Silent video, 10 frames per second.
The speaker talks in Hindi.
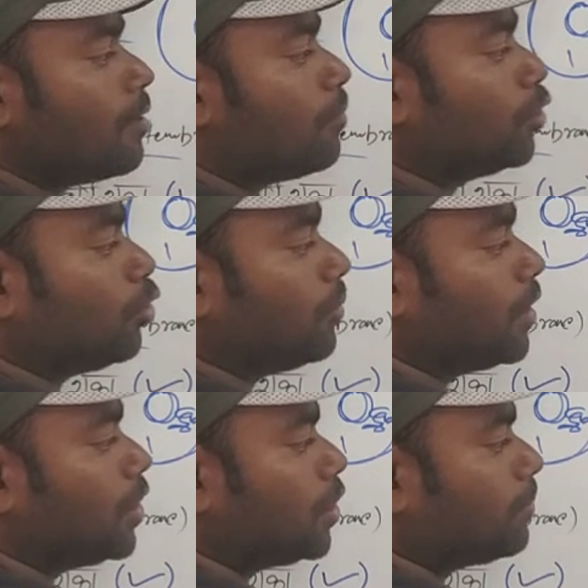पौधों
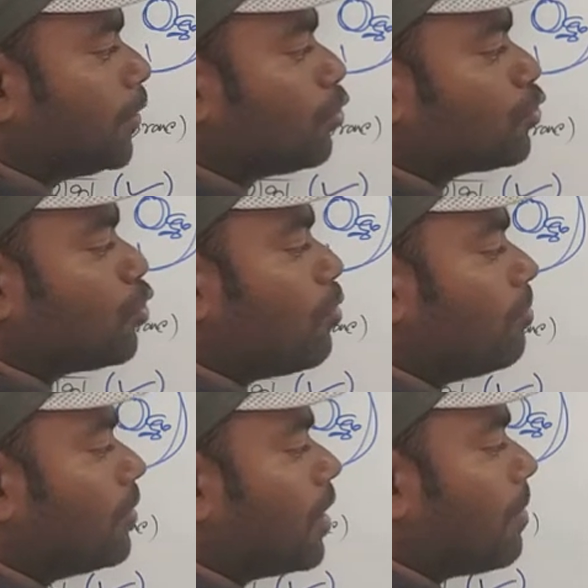में स्फेरोसोम
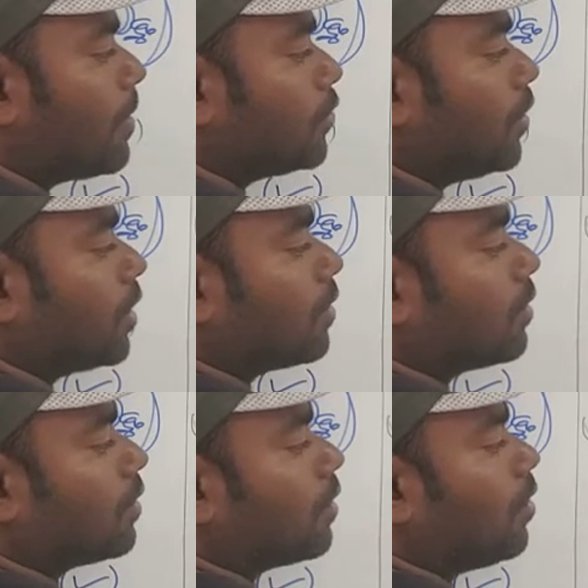नामक जो
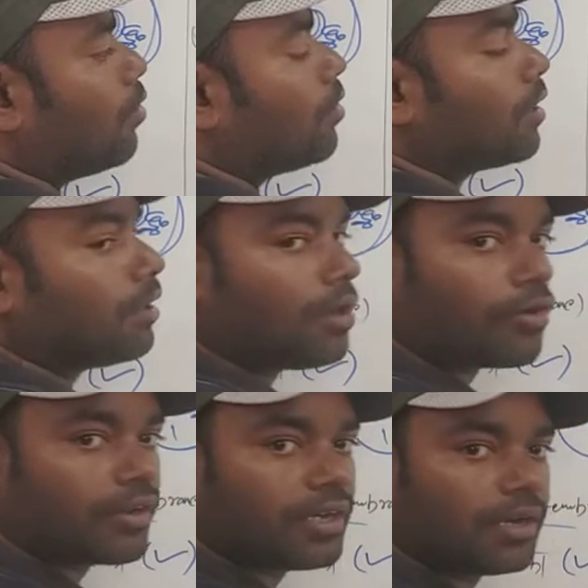एक और
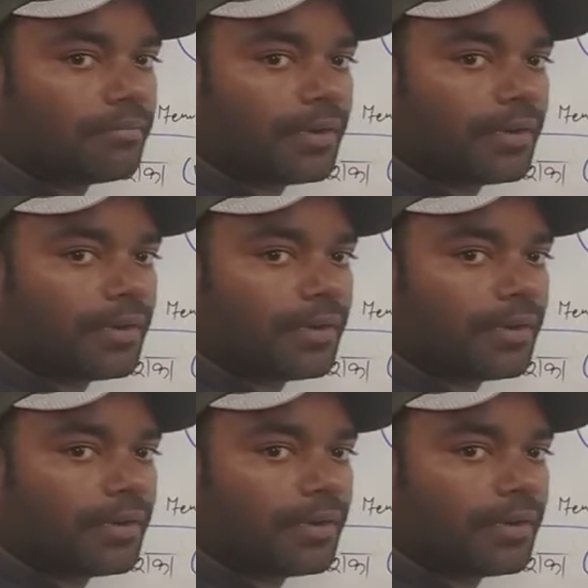ऑर्गेनल